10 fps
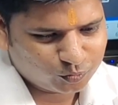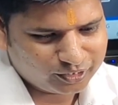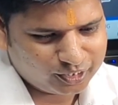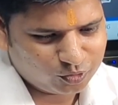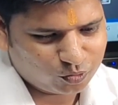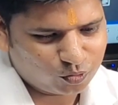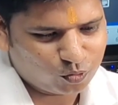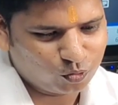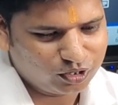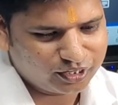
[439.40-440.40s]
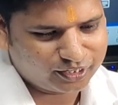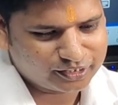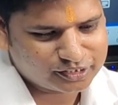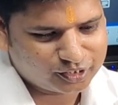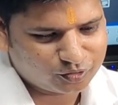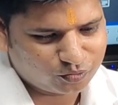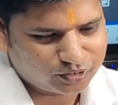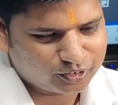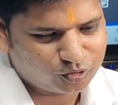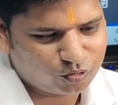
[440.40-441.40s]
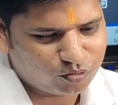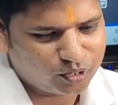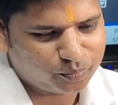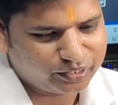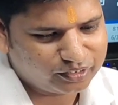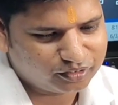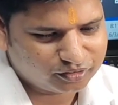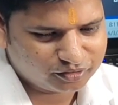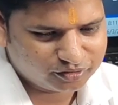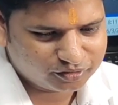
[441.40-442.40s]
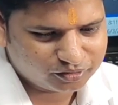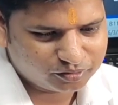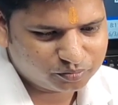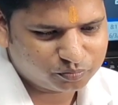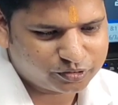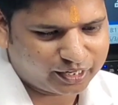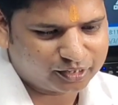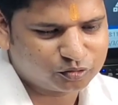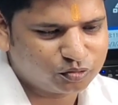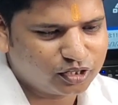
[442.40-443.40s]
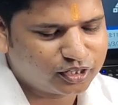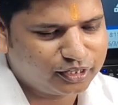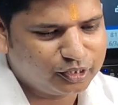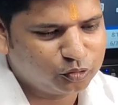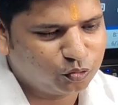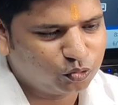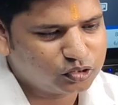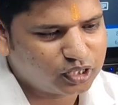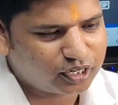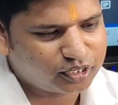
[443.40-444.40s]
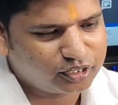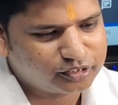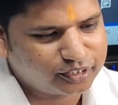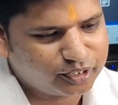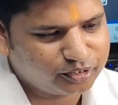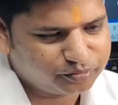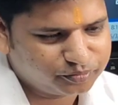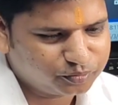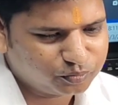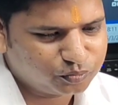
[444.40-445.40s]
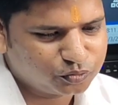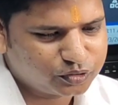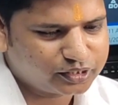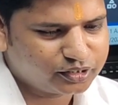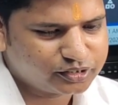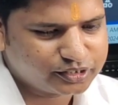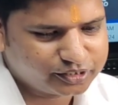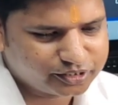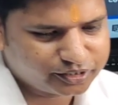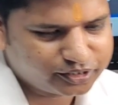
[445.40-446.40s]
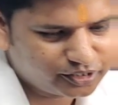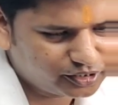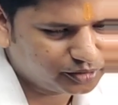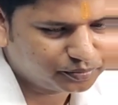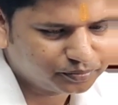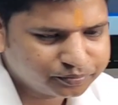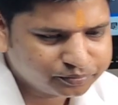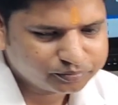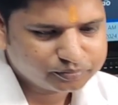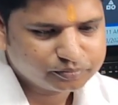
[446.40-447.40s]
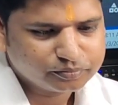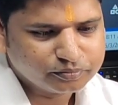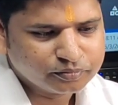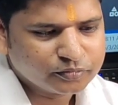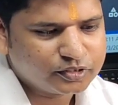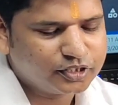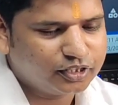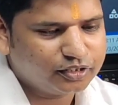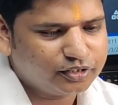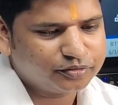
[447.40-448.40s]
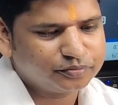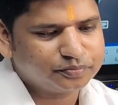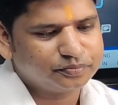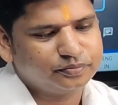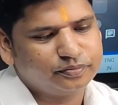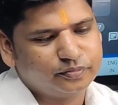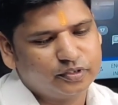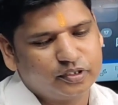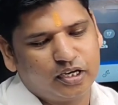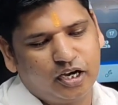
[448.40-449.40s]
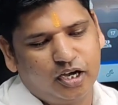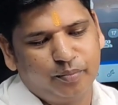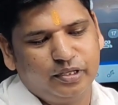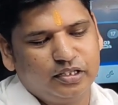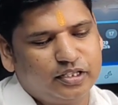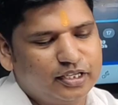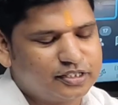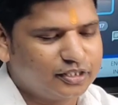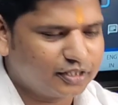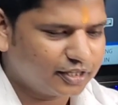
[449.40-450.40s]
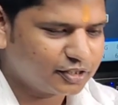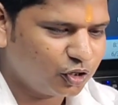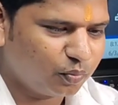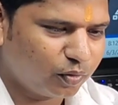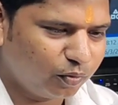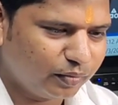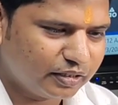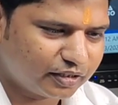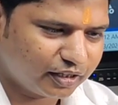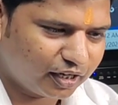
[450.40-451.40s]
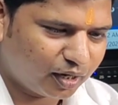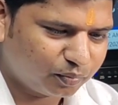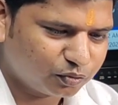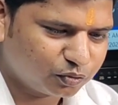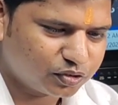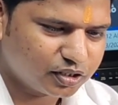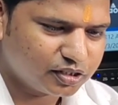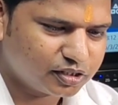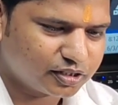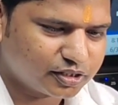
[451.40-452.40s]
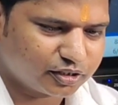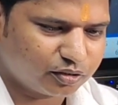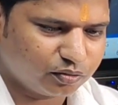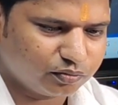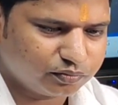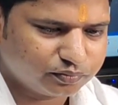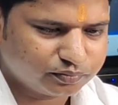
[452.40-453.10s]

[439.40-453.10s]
तो लीड को खोल करके चेक करो ना देखो वहां पे ट्रैक तो कटा नहीं दो को तार रहता है वो देखना चेक करना ठीक है मिलता है हाँ मिलता है सत्तर अस्सी रुपए में मिलता है आप उसको चेंज कर सकते हो